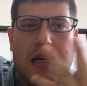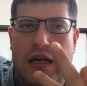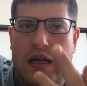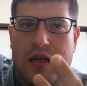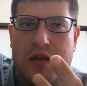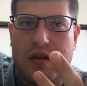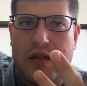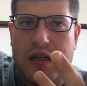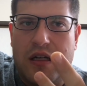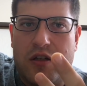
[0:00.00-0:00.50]

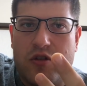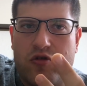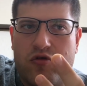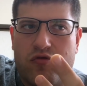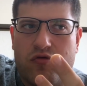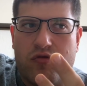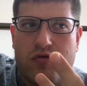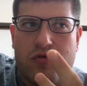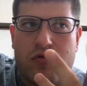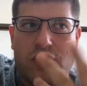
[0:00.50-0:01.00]
al, a
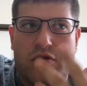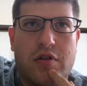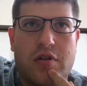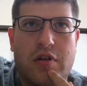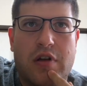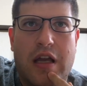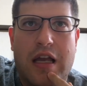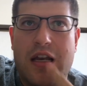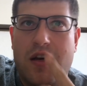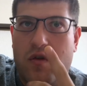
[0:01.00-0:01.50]
giugno
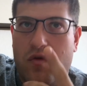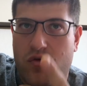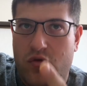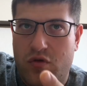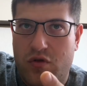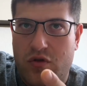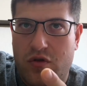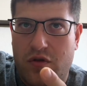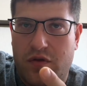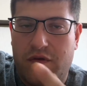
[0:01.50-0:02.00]
e
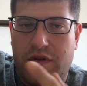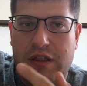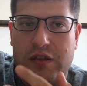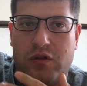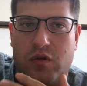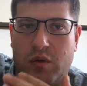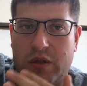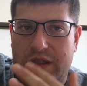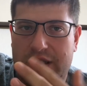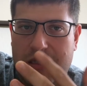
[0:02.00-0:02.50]
luglio, ho
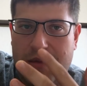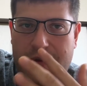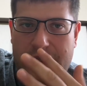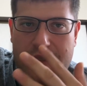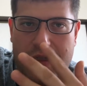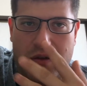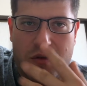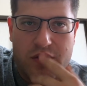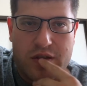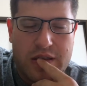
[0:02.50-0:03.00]
fatto questa
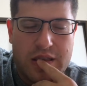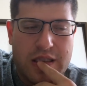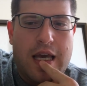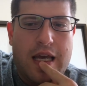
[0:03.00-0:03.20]
media così.